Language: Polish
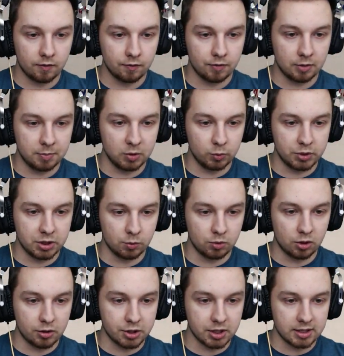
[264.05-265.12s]
Wybił się
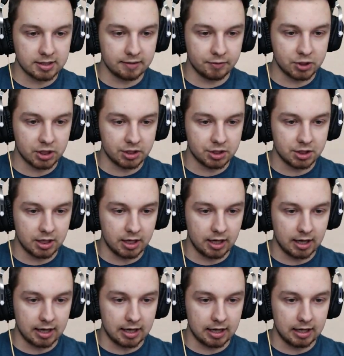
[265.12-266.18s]
troszkę za wcześniej,
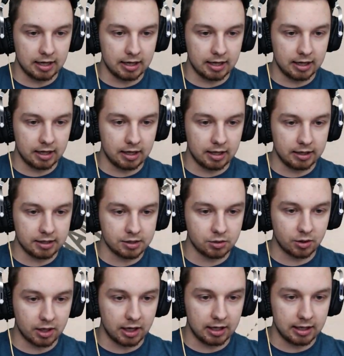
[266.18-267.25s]
ale, ale jest
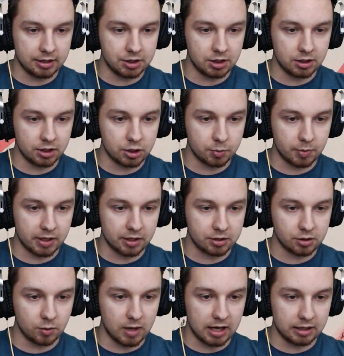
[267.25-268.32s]
ok, leci też
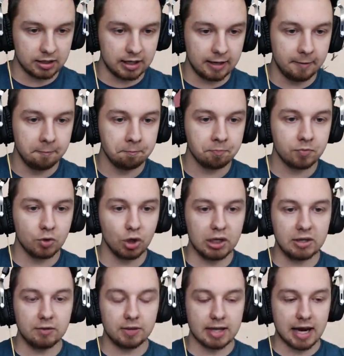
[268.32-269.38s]
bardzo ładnie. No
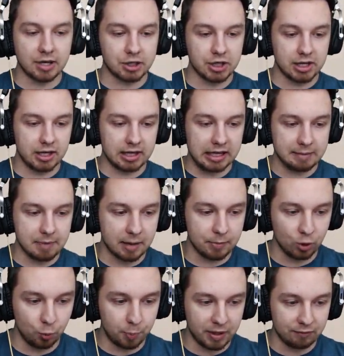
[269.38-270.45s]
i raczej chyba
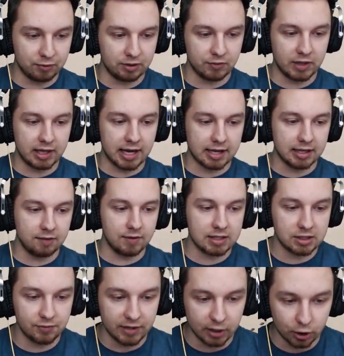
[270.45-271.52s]
był pewny wygranej, więc
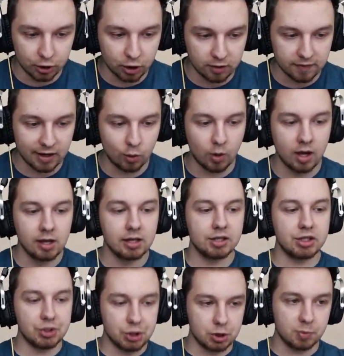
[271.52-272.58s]
wylądował
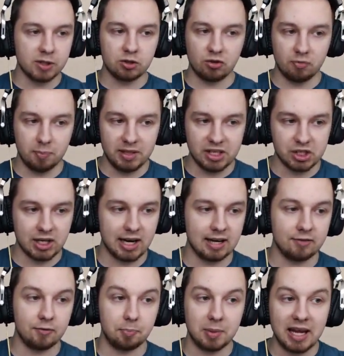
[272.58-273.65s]
10 metrów bliżej, ale
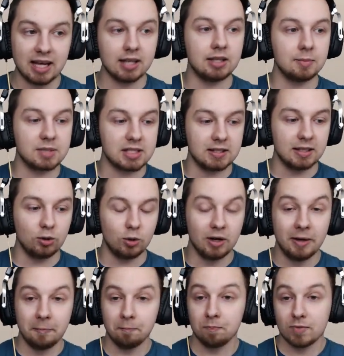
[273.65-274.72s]
w pięknym stylu.
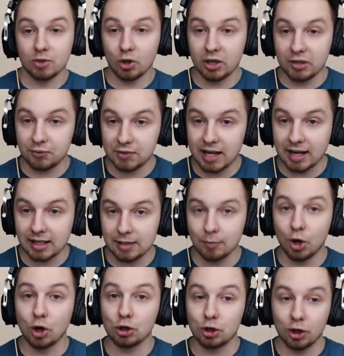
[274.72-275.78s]
No i w takim
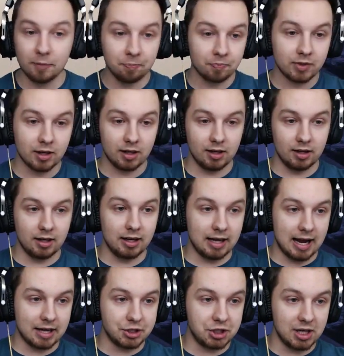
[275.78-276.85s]
oto e,
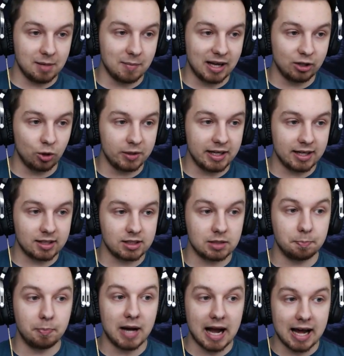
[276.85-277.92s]
razie Manojek z
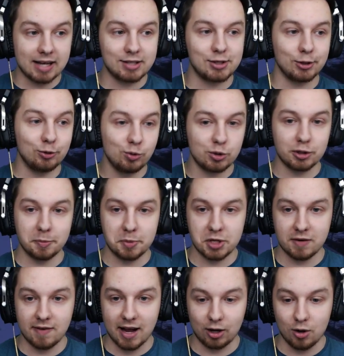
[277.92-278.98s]
bardzo dużą
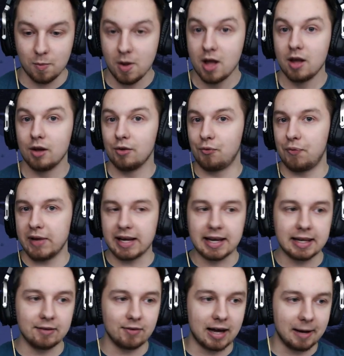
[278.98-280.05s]
przewagą
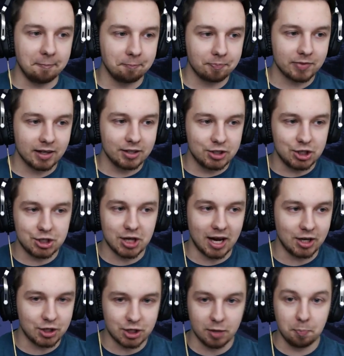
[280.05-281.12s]
wygrywa
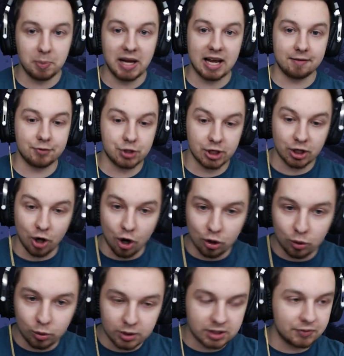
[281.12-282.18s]
dzisiejszy pierwszy
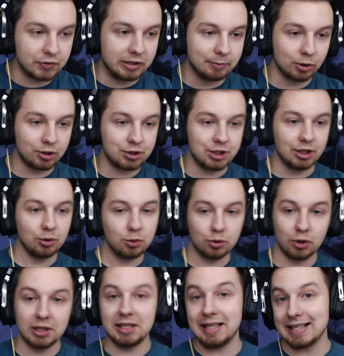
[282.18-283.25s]
konkurs w tym odcinku. No
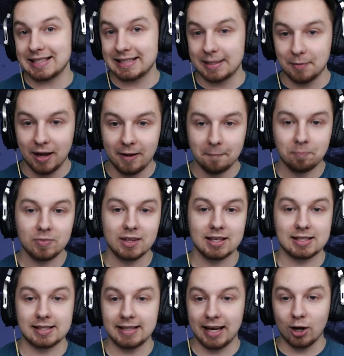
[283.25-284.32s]
i jestem
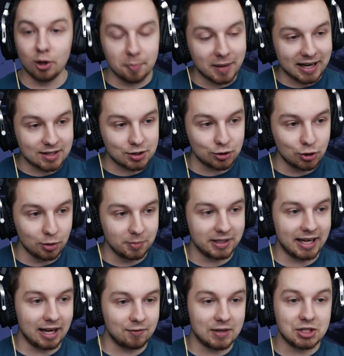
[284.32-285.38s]
z niego bardzo dumny.
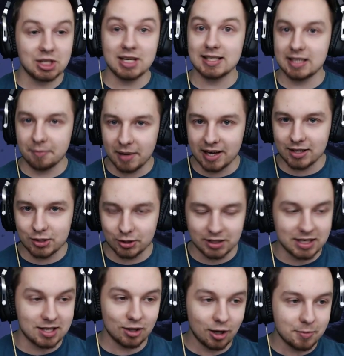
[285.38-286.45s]
Jak wiecie, nie za bardzo, nie
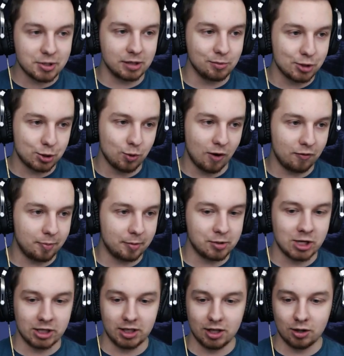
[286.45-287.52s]
za dobrze mu szło w
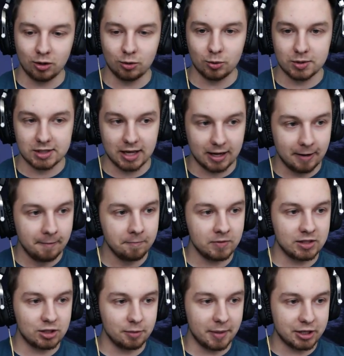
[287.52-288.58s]
poprzednich konkursach.
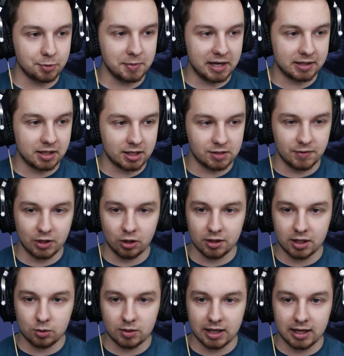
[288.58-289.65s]
Zobaczmy, jak teraz wygląda
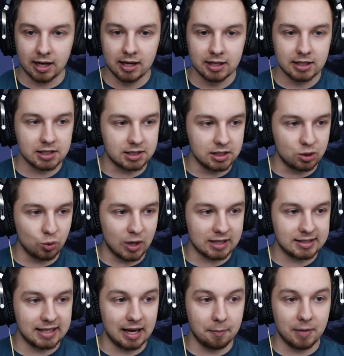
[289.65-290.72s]
tutaj
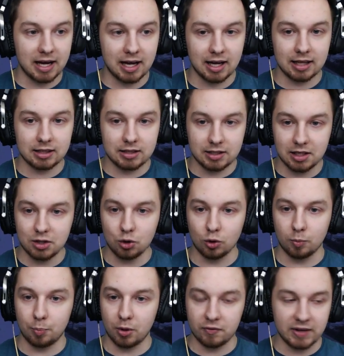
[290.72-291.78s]
sytuacja. Matyniu
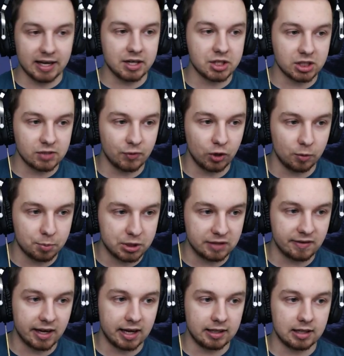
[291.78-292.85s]
powiększa swoją
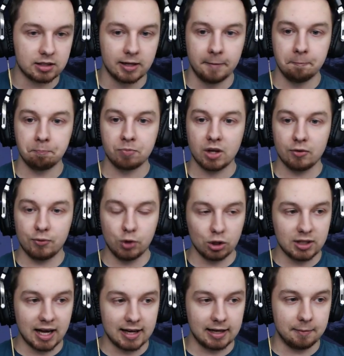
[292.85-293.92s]
przewagę nad
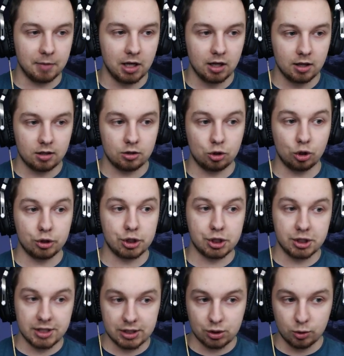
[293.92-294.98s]
flotarem do
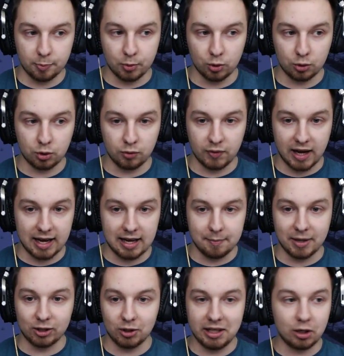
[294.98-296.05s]
30 punktów, ale
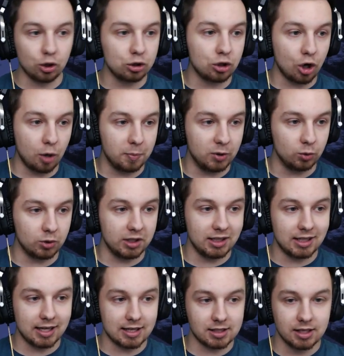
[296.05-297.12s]
Manojek odrobił. No i
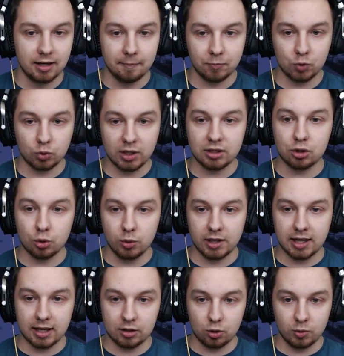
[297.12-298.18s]
teraz tutaj
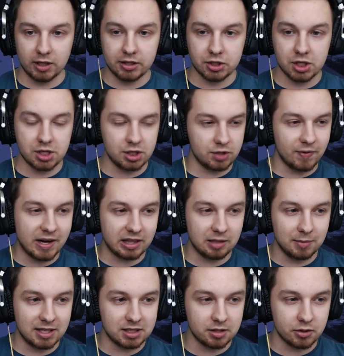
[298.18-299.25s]
trójka, drugie, trzecie, czwarte
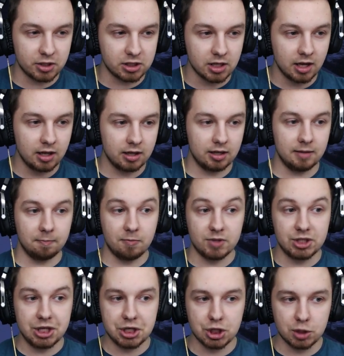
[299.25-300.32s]
miejsce to jest
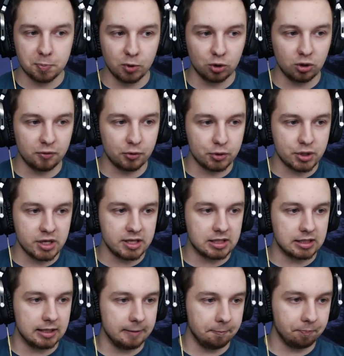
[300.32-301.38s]
10 e, punktów
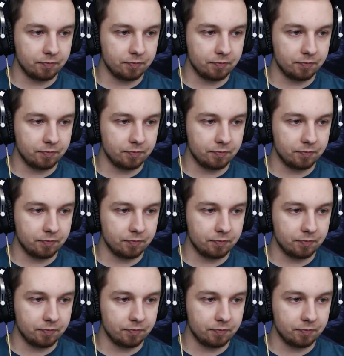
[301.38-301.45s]
różnicy.